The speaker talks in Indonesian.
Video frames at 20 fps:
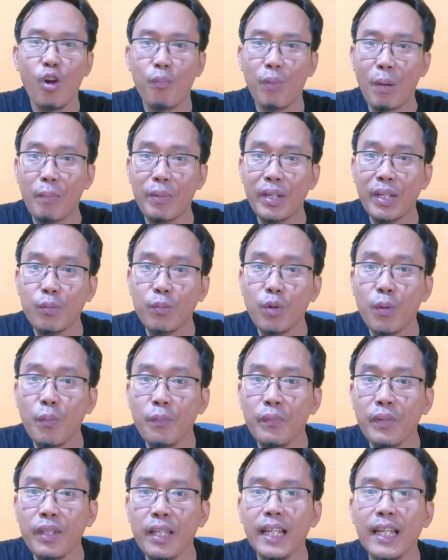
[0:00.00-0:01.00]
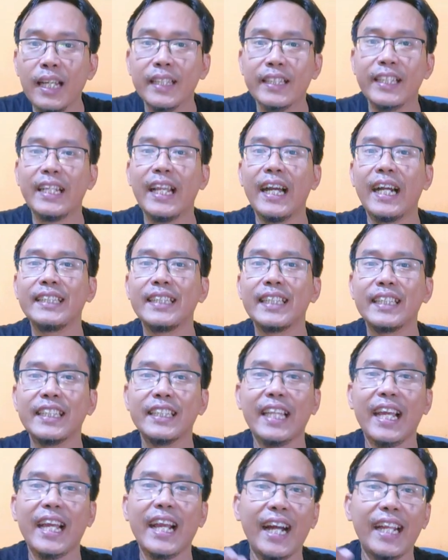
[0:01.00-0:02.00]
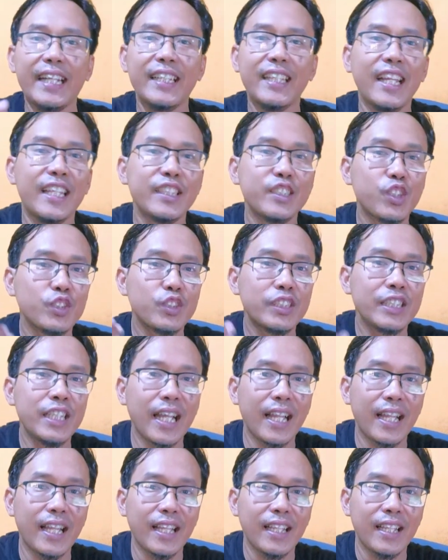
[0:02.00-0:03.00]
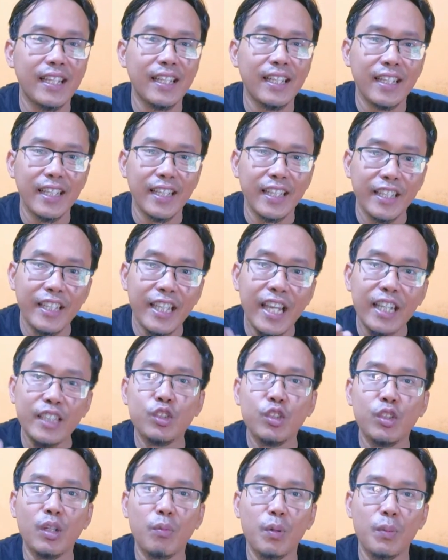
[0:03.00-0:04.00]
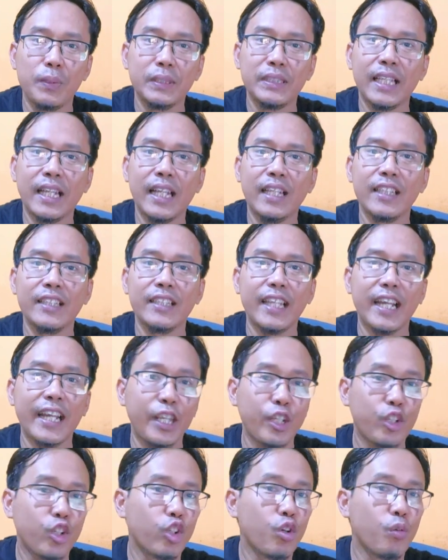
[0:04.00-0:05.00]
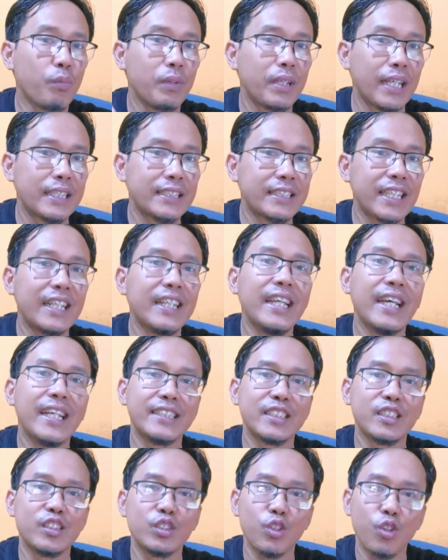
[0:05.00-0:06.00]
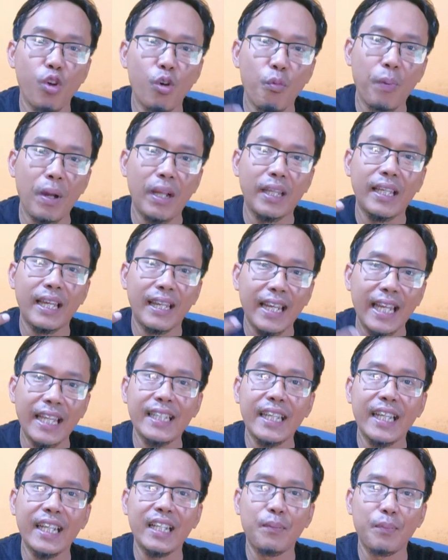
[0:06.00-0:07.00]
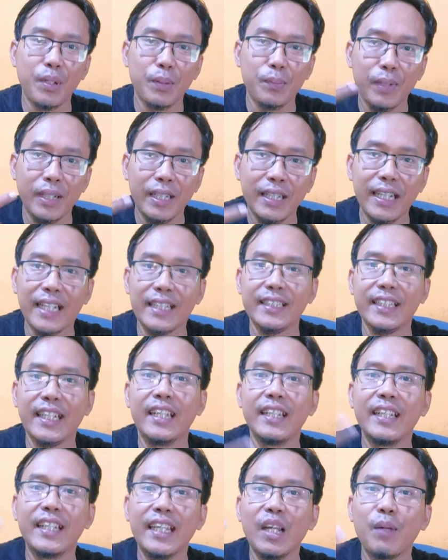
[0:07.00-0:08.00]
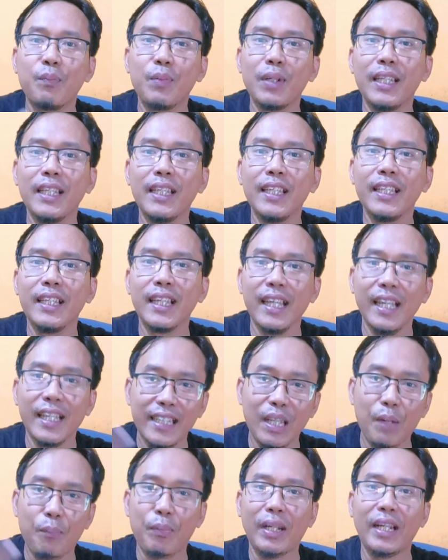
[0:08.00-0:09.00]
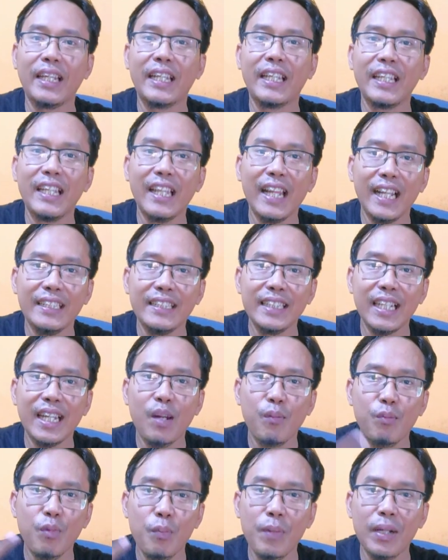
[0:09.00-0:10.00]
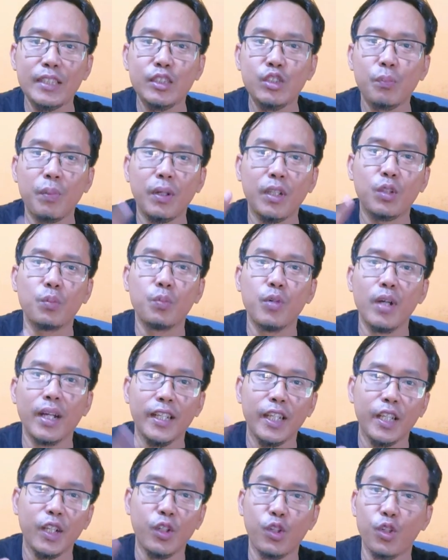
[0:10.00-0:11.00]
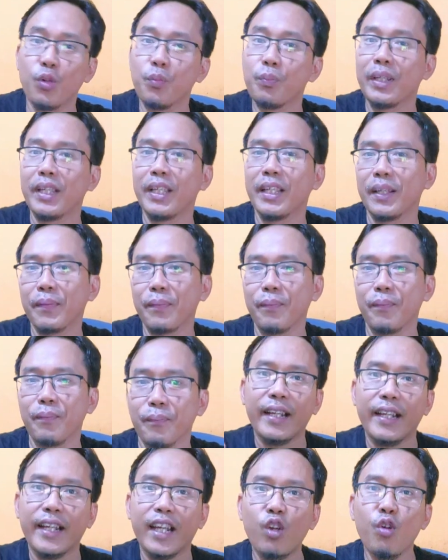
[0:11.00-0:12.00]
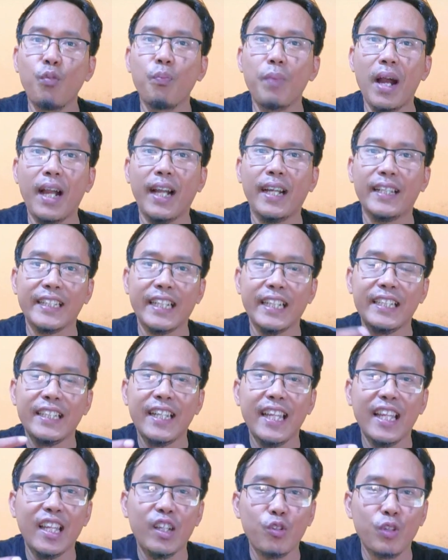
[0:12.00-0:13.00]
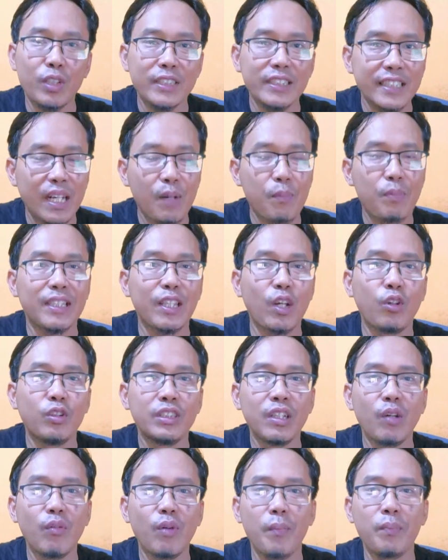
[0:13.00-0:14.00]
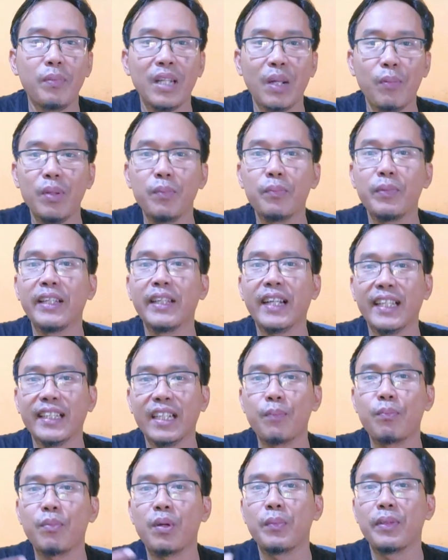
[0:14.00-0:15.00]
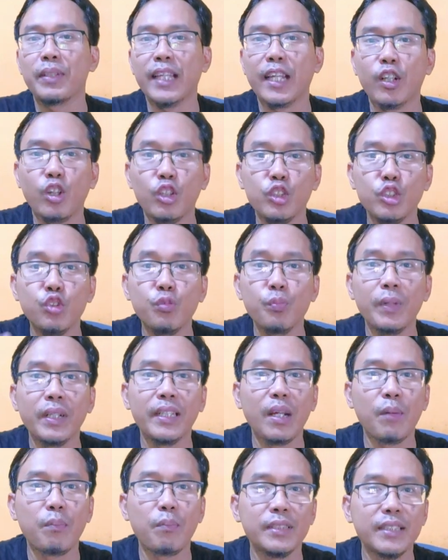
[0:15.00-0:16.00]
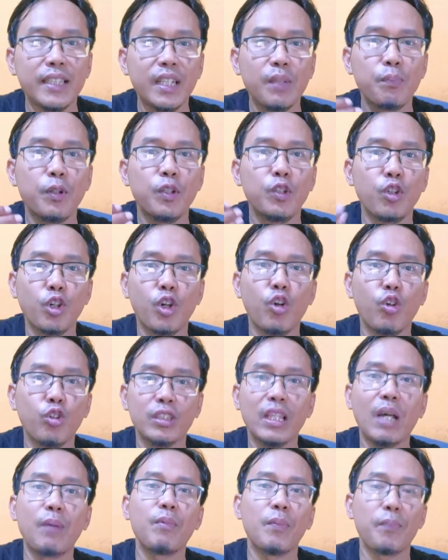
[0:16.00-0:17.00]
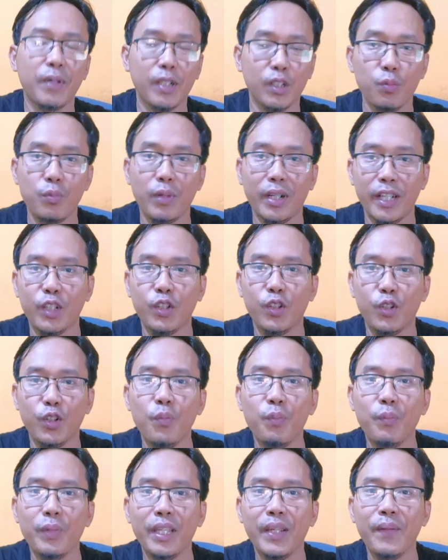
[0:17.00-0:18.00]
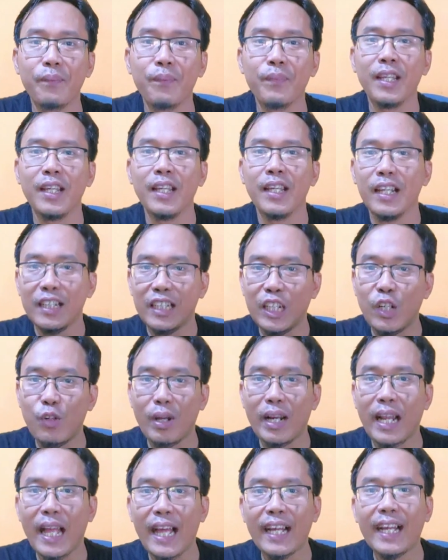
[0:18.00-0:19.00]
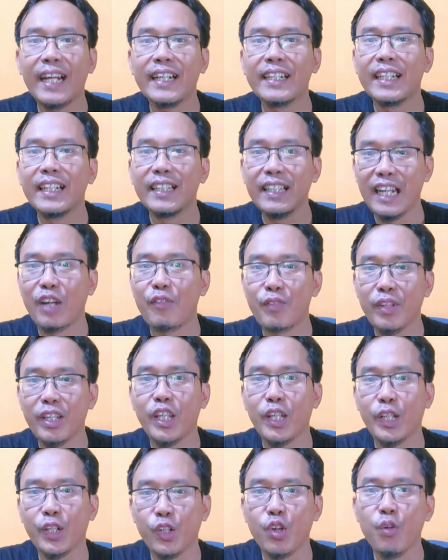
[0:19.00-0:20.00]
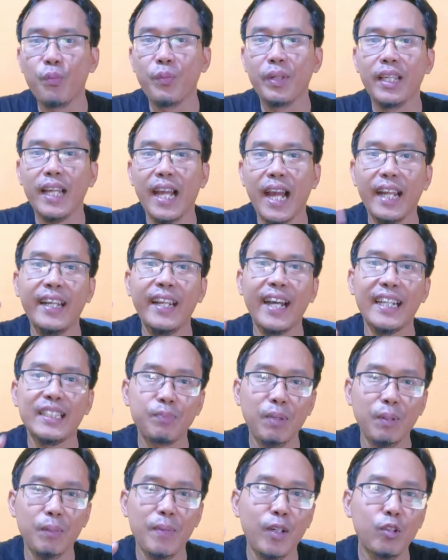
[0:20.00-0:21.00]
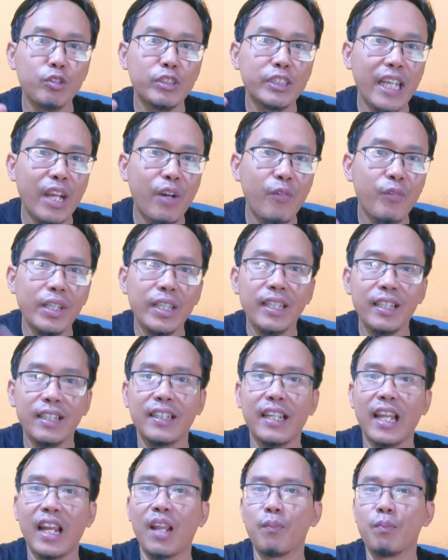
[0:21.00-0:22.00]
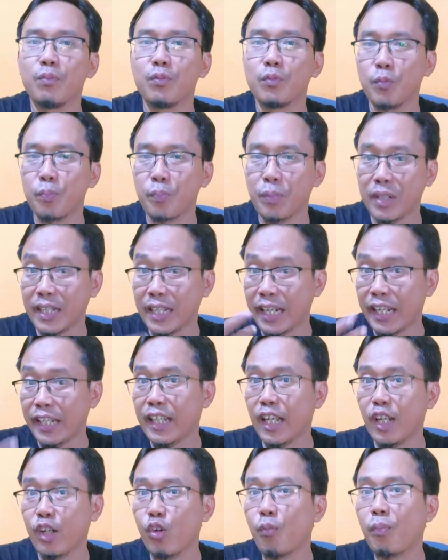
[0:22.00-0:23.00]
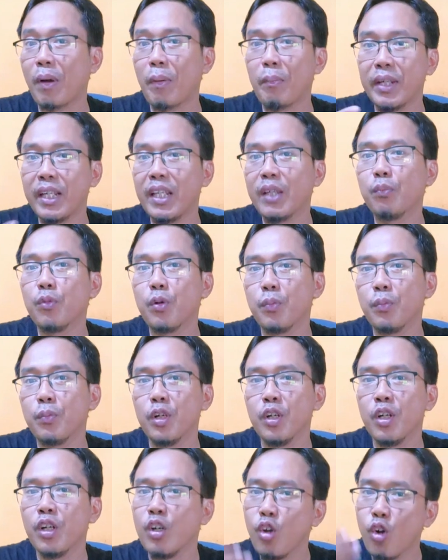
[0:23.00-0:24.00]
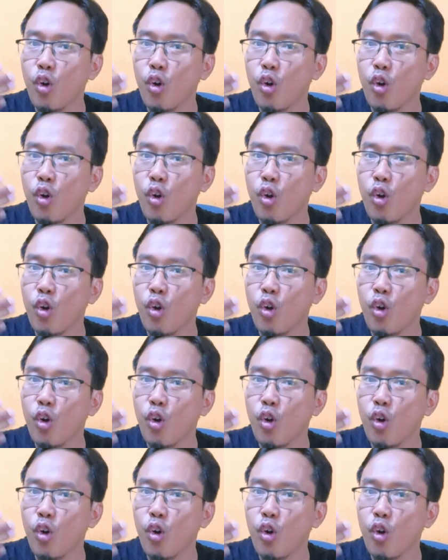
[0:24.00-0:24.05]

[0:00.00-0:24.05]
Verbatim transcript: Upah minimum tidak hanya tentang keadilan sosial, ia juga berbicara tentang ekonomi yang cerdas. Upah yang layak dapat meningkatkan daya beli yang pada gilirannya memacu pertumbuhan ekonomi. Kenaikan upah ketika dilakukan secara bertanggung jawab dapat meningkatkan permintaan konsumen yang menjadi pendorong utama pertumbuhan ekonomi di luar angka dan grafik ekonomi, ada aspek manusiawi dalam kenaikan upah minimum.